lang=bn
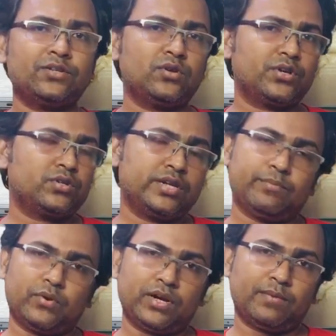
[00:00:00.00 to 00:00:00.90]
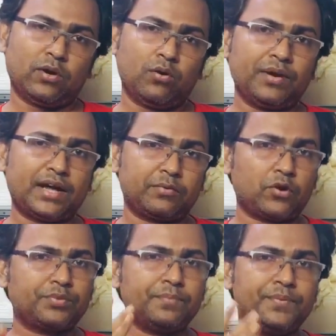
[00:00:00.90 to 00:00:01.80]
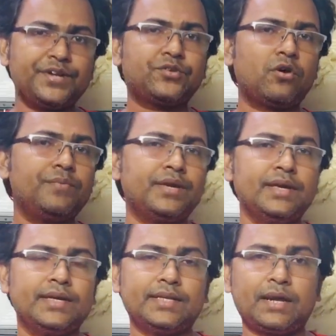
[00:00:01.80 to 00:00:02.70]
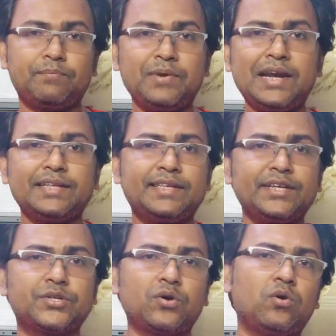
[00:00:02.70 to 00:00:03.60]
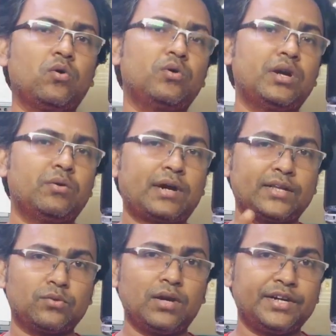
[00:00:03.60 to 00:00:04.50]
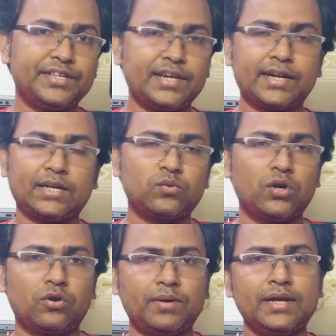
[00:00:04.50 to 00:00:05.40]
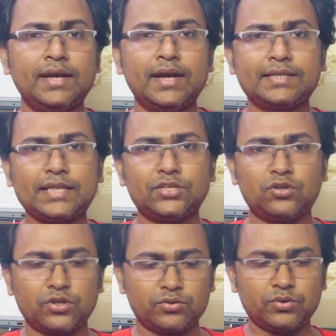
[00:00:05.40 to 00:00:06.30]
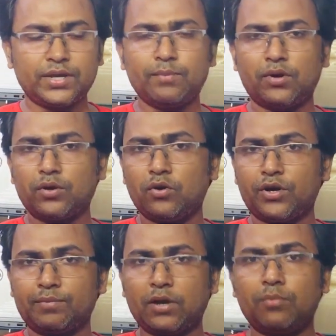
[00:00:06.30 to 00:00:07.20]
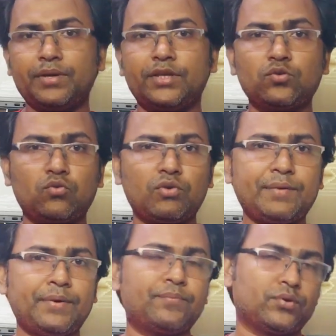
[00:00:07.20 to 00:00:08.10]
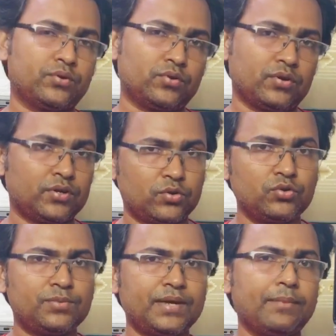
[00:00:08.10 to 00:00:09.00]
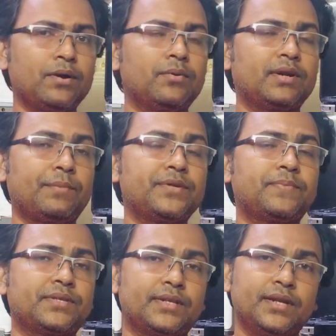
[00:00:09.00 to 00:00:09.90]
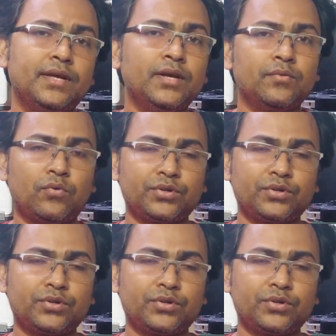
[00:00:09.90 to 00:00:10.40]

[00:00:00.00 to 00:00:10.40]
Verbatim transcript: জন্য কিন্তু এটা মডেলটা ভালো হবে আর সবচেয়ে বেস্ট হবে যারা প্রিলেন্সিং সহ অন্যান্য কাজগুলো ডিজাইনের কাজগুলো করবেন তাদের জন্য কিন্তু এই মডেলগুলো অনেক ভালো হবে যেহেতু কোরাই ফাইভ প্রসেসর টু জিবি অ্যাভেলেবল গ্রাফিক্স পাচ্ছেন ফোর